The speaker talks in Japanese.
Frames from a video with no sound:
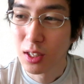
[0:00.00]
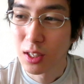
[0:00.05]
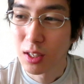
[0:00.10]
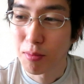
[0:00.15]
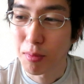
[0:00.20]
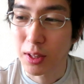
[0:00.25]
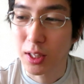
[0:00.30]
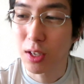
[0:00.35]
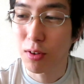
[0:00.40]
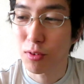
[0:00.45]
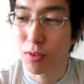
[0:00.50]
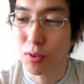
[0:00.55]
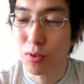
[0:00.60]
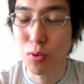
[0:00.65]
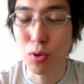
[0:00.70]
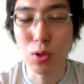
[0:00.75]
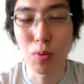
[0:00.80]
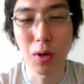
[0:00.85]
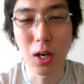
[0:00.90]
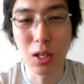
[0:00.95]
ま手を抜く
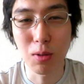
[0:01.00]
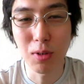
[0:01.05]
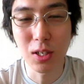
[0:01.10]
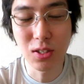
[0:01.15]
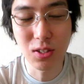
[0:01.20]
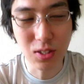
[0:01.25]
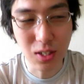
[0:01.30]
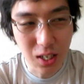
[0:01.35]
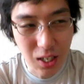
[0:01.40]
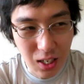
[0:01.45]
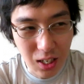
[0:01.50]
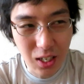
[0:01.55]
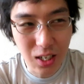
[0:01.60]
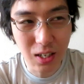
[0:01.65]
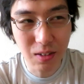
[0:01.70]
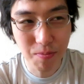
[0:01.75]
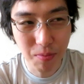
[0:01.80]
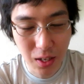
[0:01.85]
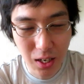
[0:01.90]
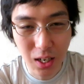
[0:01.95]
こともありますが、
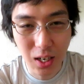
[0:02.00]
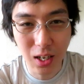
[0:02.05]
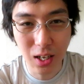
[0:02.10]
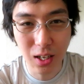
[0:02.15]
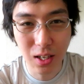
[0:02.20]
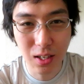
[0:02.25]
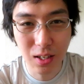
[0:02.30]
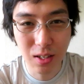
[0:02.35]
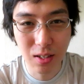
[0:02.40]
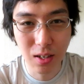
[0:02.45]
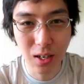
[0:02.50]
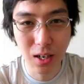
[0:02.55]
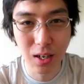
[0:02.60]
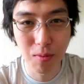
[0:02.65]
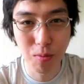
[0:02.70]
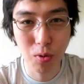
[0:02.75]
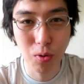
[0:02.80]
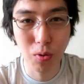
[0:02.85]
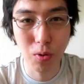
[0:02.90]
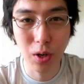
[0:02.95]
はいはい、
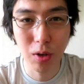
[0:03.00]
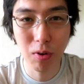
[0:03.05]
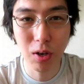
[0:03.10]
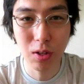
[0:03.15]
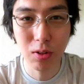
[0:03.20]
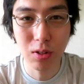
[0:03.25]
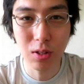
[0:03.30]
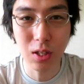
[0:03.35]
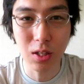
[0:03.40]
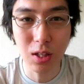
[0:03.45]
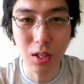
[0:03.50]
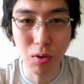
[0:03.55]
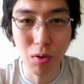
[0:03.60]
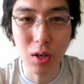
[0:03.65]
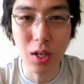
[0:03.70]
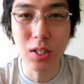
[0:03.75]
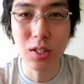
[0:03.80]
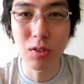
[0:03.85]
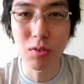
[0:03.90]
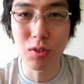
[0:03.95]
もうこれは絶対終わ
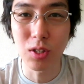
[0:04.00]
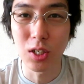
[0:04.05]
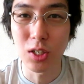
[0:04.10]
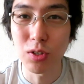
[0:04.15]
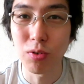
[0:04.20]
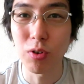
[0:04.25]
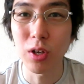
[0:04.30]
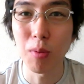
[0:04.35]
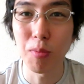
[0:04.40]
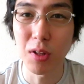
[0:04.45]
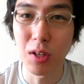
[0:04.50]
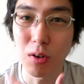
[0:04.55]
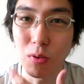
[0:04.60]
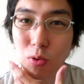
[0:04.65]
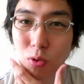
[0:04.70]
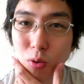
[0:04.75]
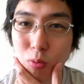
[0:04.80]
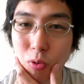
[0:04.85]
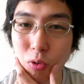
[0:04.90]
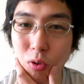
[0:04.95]
らせようって一生懸命になるこ
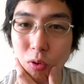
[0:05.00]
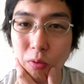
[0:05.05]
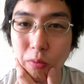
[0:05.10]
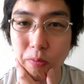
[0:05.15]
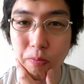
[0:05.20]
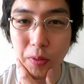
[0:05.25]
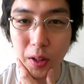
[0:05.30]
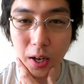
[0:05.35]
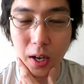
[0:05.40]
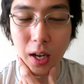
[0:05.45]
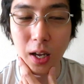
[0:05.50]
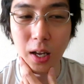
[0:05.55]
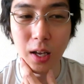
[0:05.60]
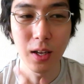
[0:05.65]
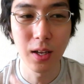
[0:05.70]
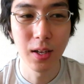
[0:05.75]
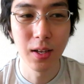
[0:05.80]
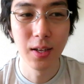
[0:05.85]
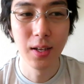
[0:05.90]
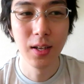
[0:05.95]
ともはい
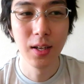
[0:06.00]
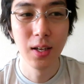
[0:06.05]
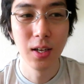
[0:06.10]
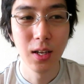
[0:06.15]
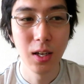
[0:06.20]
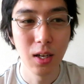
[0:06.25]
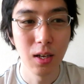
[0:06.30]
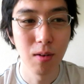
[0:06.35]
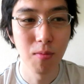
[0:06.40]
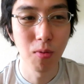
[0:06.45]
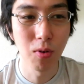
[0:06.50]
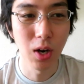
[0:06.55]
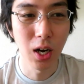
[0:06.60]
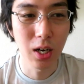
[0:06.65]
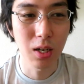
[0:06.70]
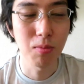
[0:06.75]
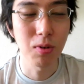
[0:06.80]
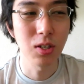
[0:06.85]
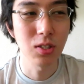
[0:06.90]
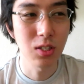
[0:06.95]
もあ
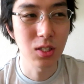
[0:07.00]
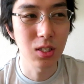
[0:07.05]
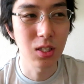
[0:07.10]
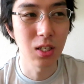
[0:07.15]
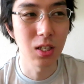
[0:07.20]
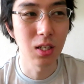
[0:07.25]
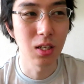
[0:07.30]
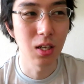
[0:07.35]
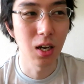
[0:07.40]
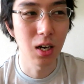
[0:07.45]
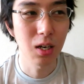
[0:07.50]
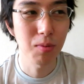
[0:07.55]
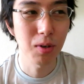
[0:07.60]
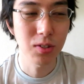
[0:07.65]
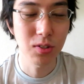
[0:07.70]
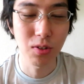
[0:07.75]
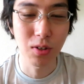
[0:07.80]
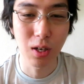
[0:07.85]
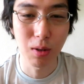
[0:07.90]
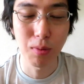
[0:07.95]
りますしありま
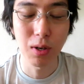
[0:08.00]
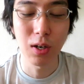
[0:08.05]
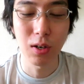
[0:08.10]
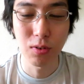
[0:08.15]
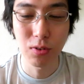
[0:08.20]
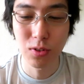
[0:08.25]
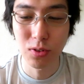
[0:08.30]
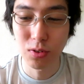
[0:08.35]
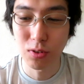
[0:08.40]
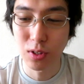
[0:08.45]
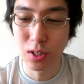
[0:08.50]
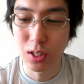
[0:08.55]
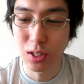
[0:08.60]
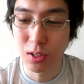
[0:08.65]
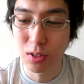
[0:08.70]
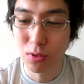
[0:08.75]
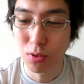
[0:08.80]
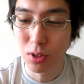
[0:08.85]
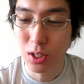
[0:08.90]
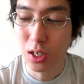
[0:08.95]
すがまあ普通に
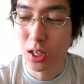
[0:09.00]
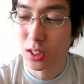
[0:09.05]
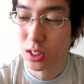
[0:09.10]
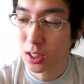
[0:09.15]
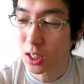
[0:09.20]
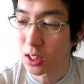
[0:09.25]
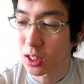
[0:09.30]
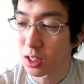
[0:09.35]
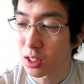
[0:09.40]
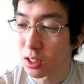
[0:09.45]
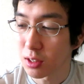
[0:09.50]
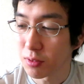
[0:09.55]
そんな感じなんで